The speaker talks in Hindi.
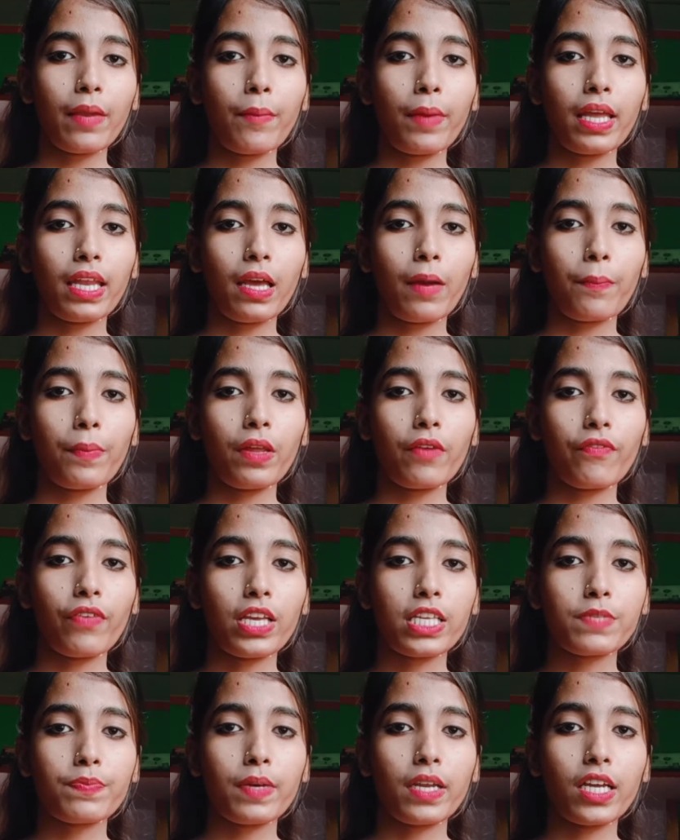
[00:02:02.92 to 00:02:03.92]
मैंने अपने
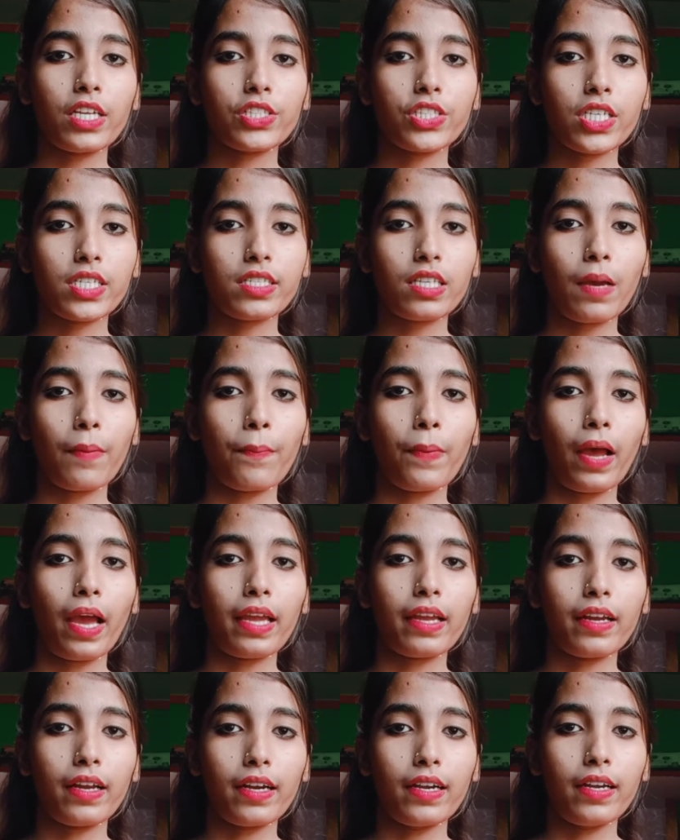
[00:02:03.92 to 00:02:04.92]
फेस पर अच्छे से अप्लाई
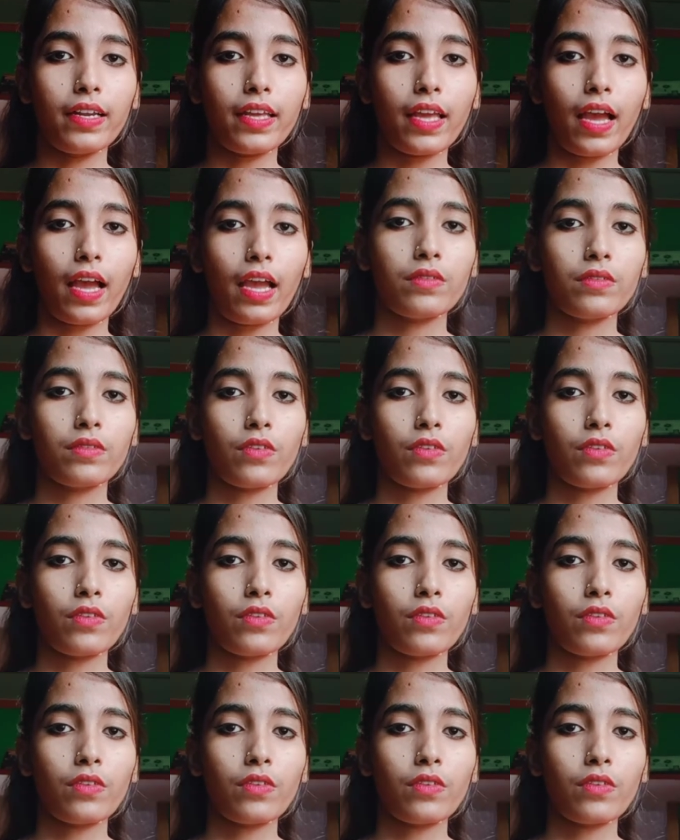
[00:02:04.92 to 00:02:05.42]
कर लिया है